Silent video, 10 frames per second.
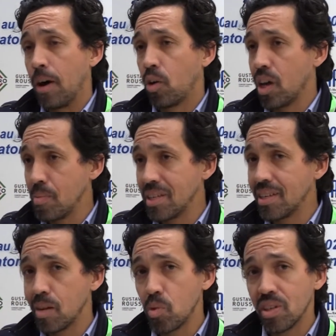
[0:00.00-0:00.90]
on a un
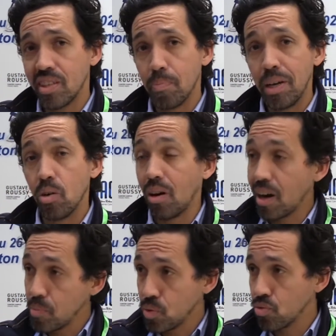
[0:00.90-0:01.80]
médicament qui s'appelle le
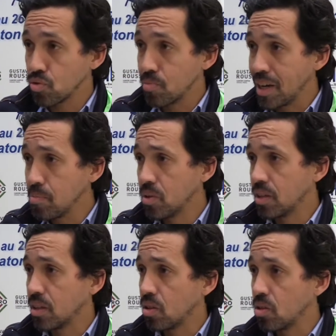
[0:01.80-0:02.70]
ramisurumab,
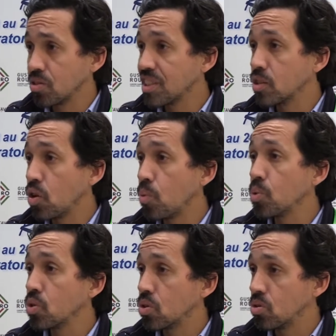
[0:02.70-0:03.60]
qui est un anticorps
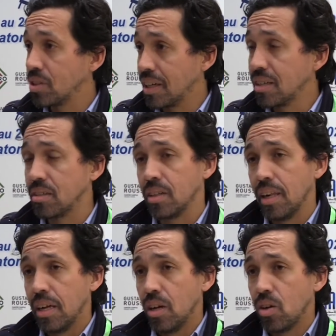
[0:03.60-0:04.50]
monoclonal,
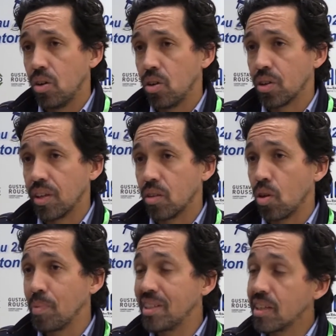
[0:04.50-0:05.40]
euh, qui est
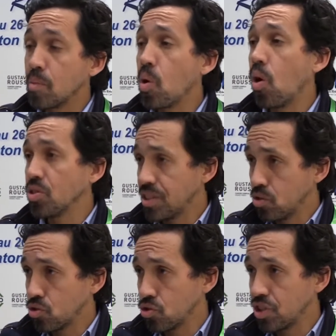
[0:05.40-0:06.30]
un médicament
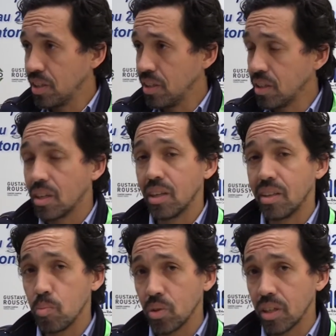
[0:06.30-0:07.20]
anti-angiogénique et qui a
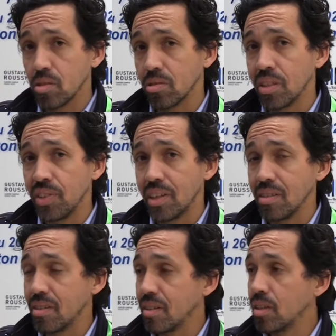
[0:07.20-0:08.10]
démontré son
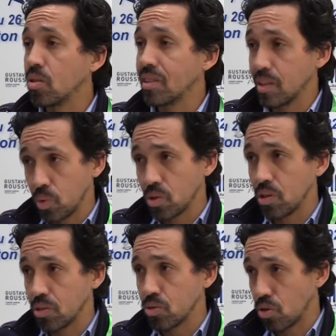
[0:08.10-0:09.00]
efficacité dans le traitement
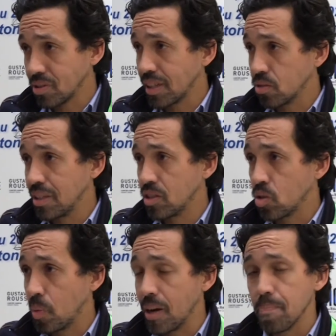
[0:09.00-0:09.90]
du cancer de
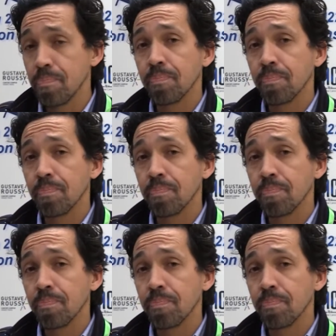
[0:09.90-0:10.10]
l'estomac.